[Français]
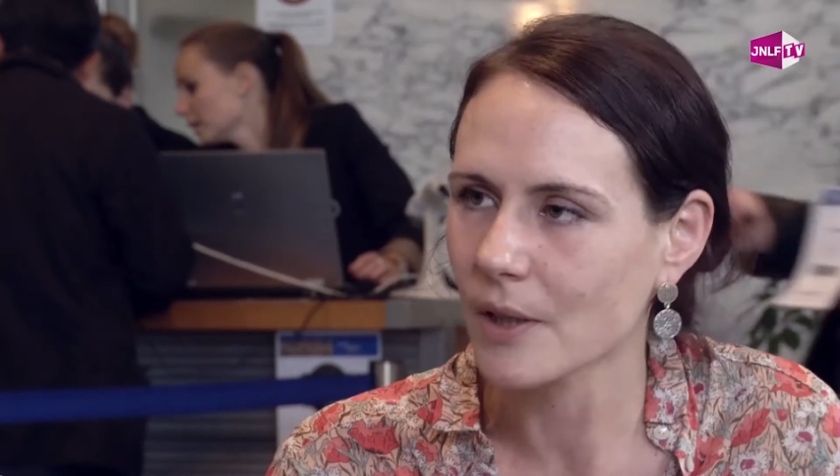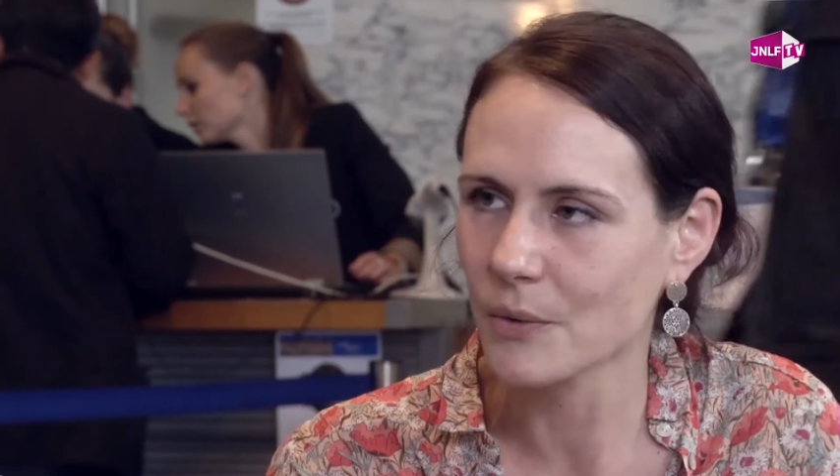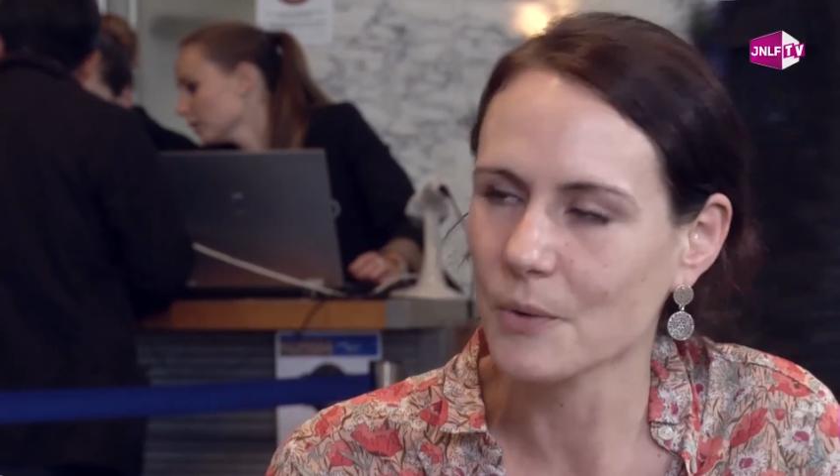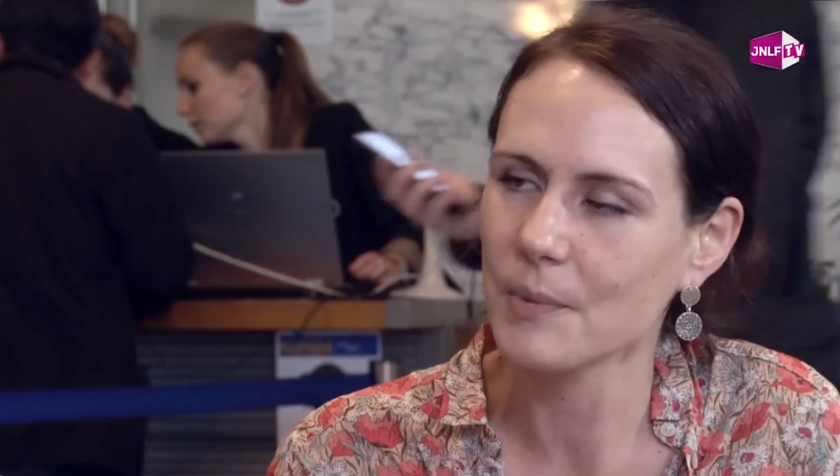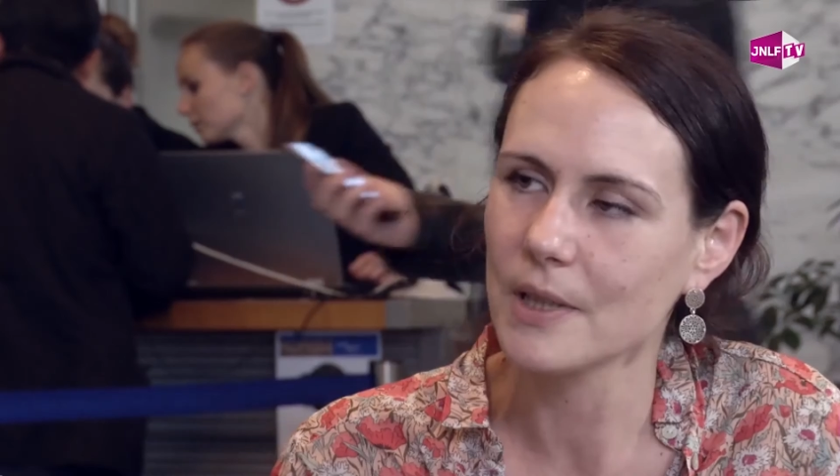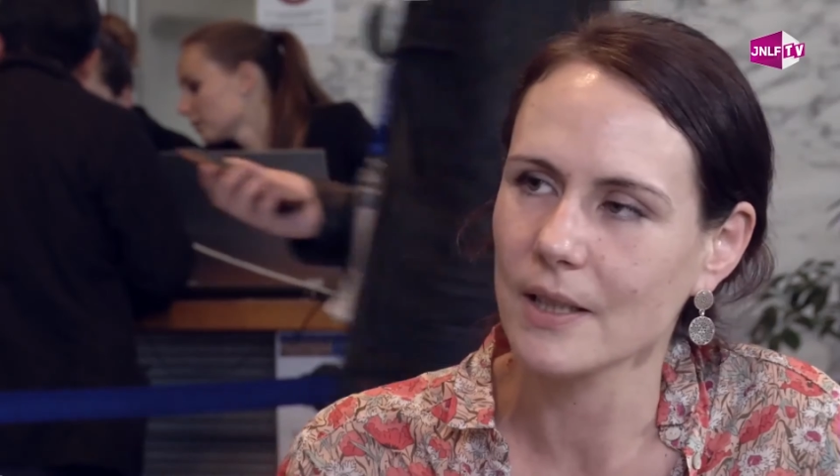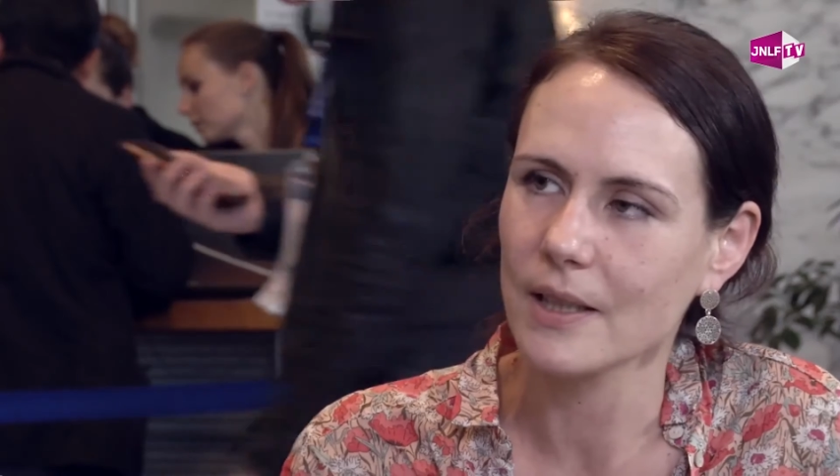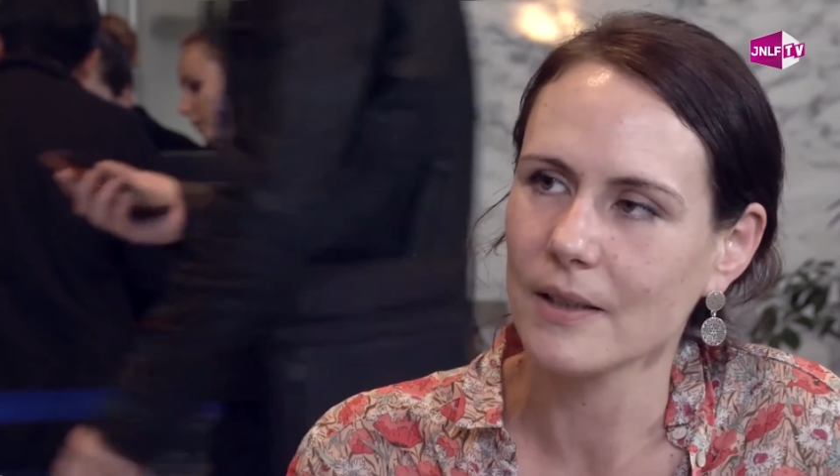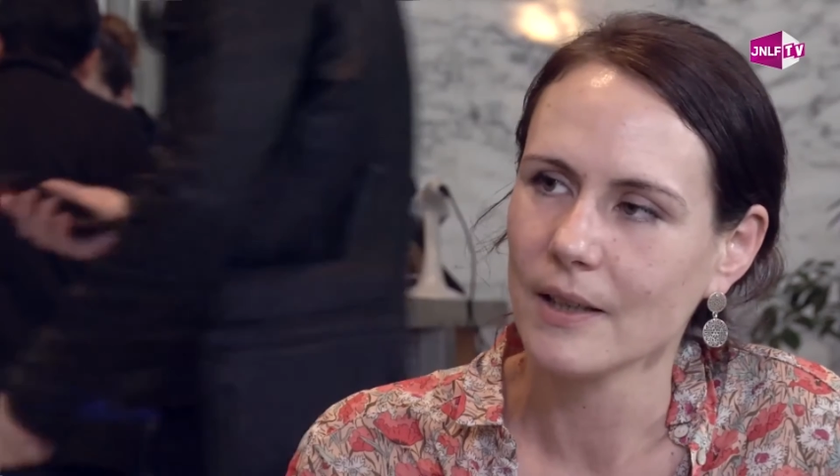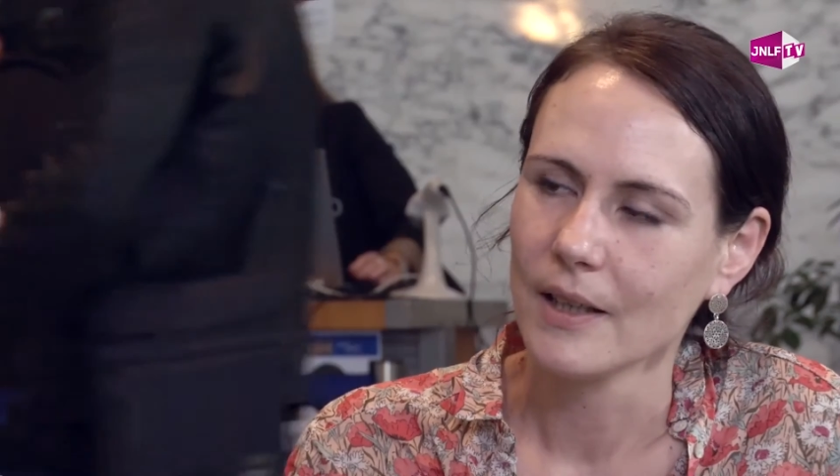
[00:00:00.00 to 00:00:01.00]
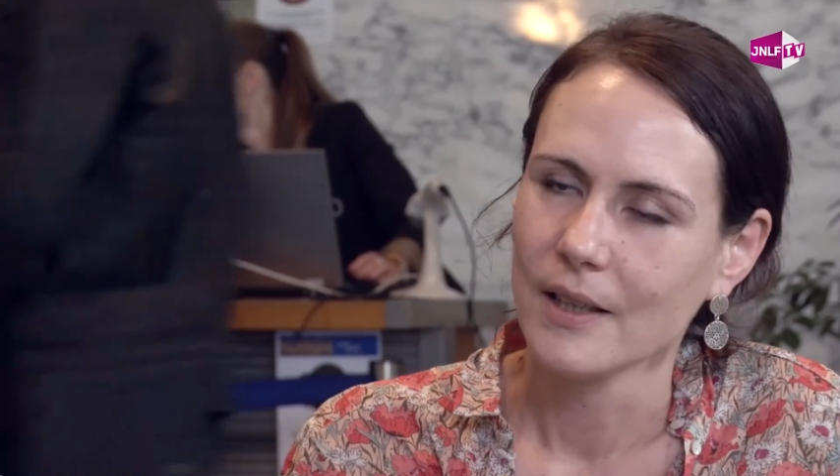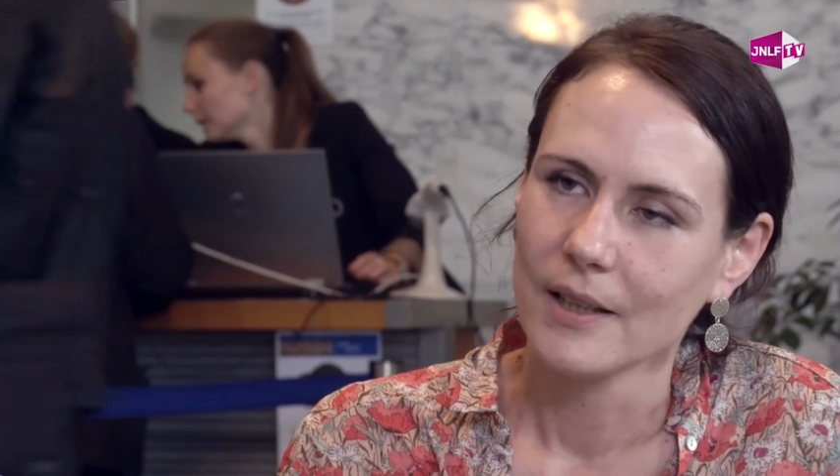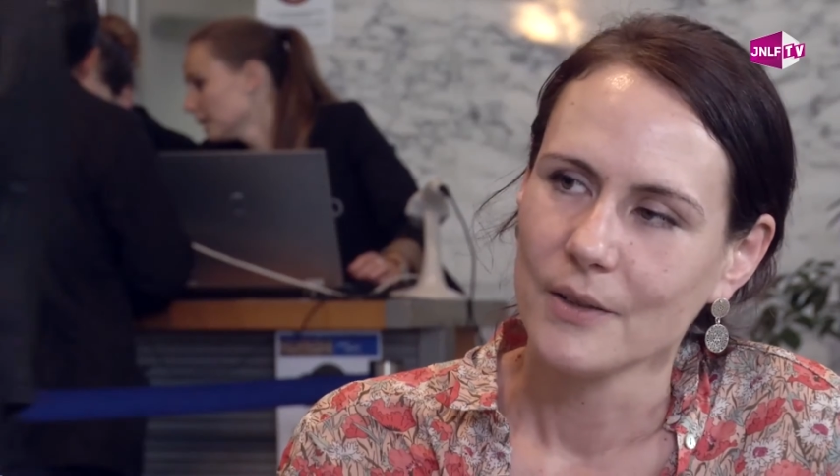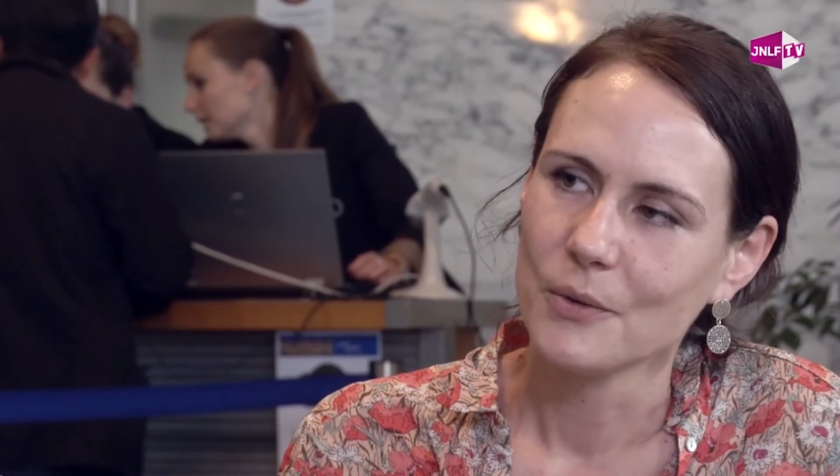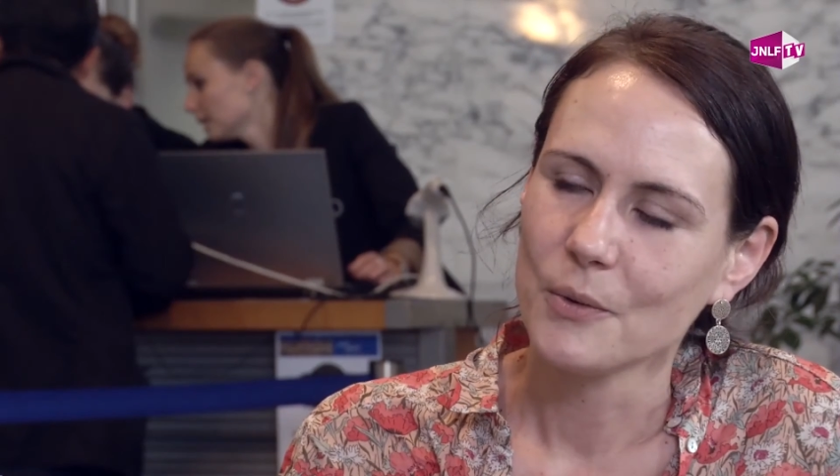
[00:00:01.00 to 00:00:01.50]
de l'hôpital,
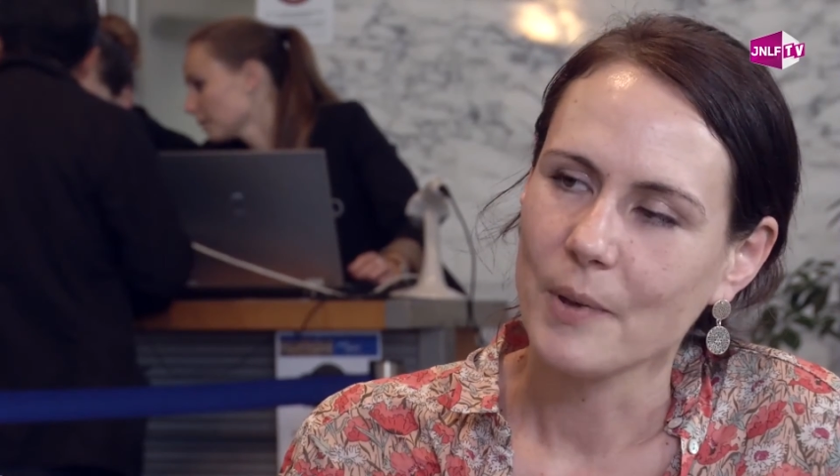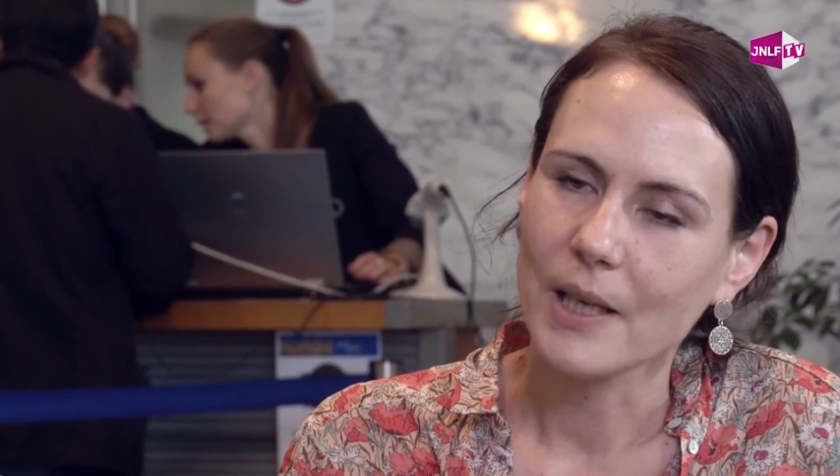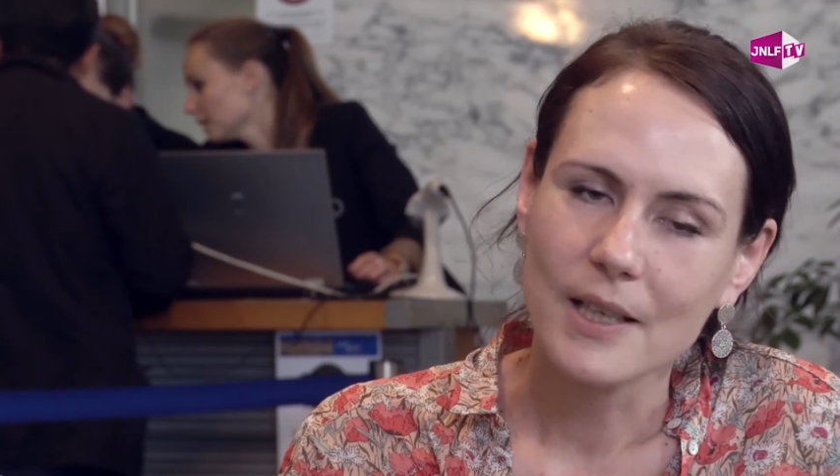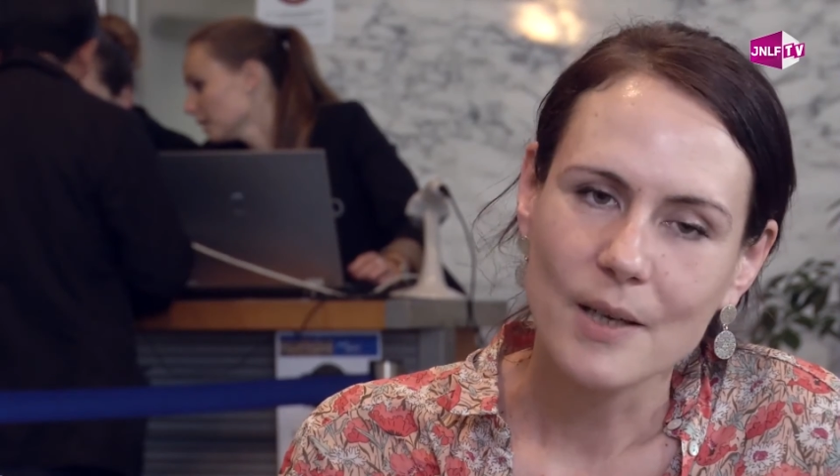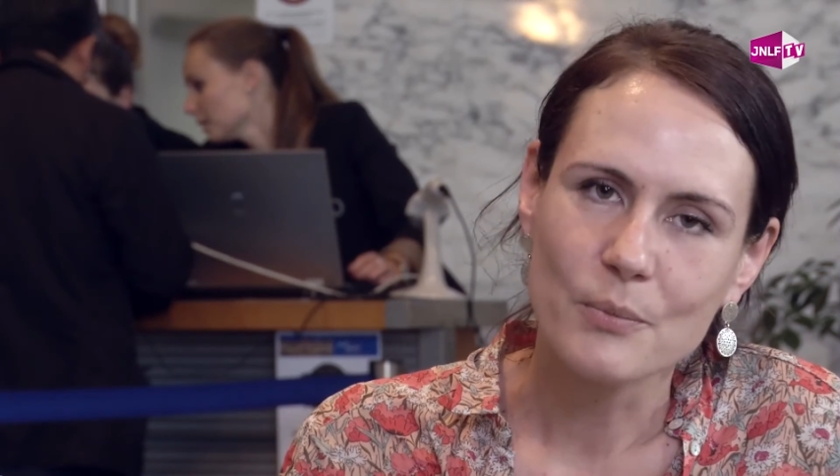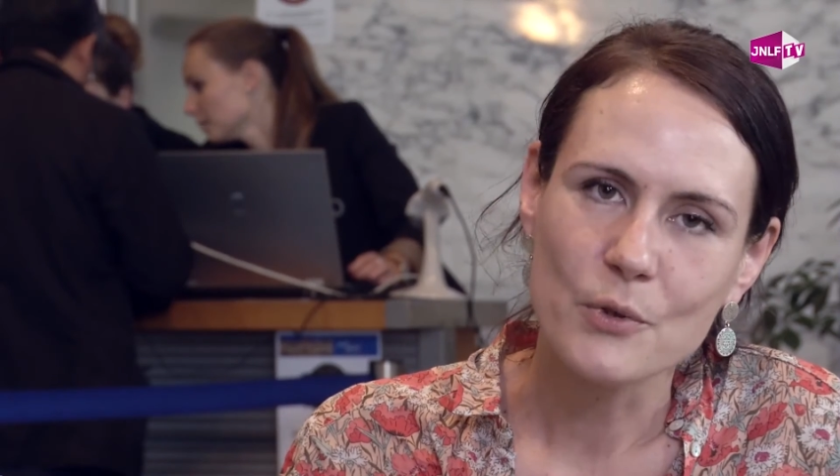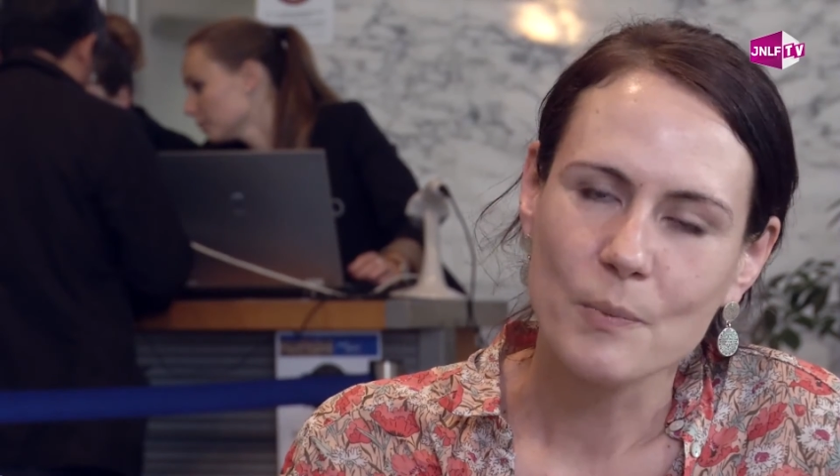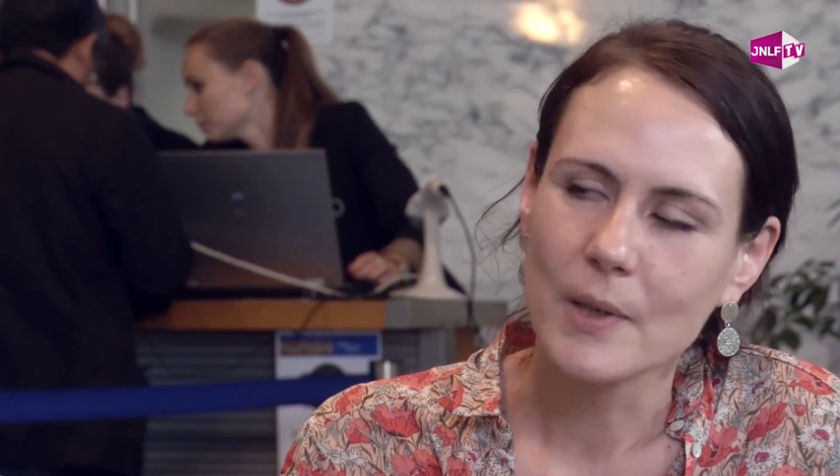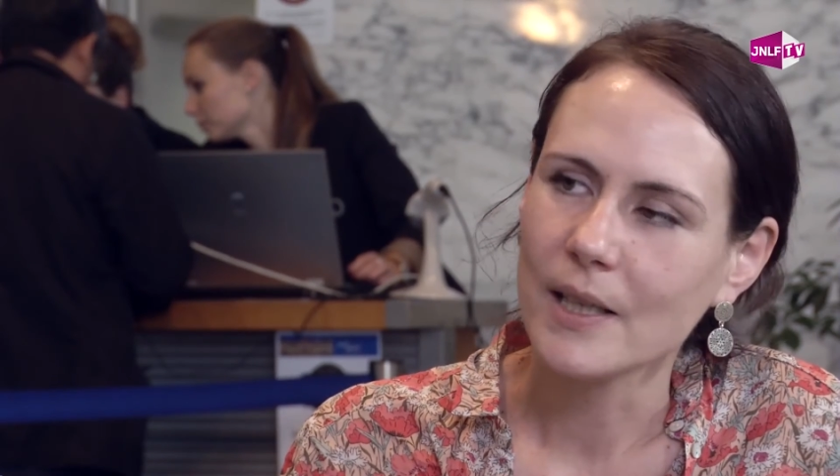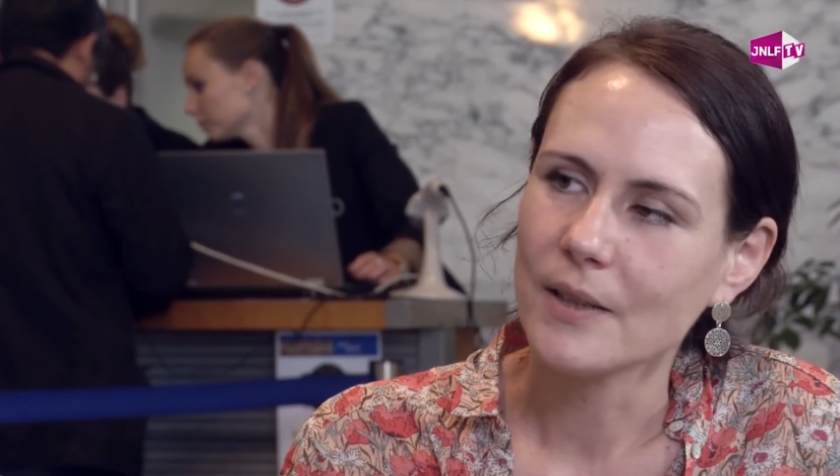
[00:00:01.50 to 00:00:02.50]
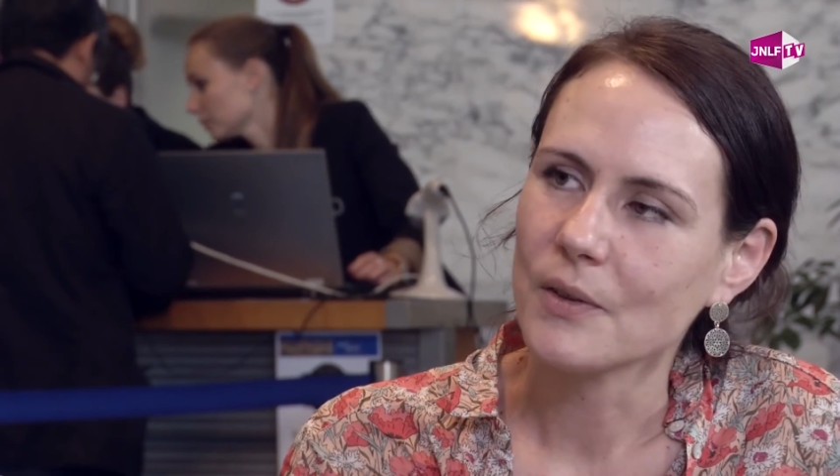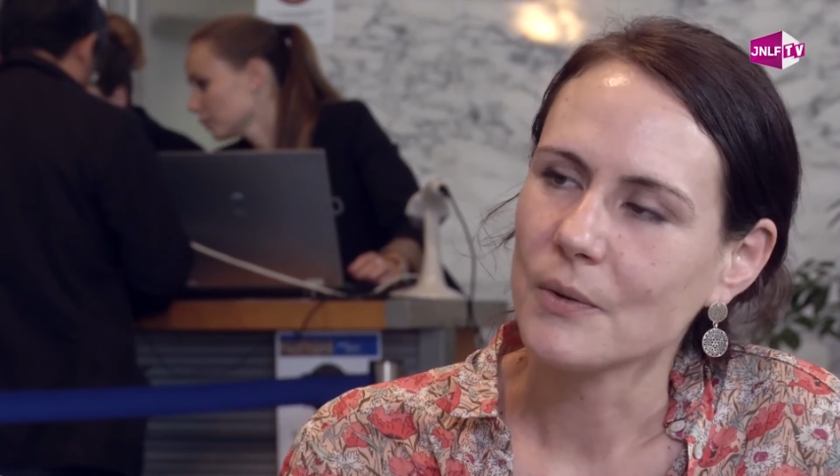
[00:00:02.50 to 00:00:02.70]
de parler la bouche pleine,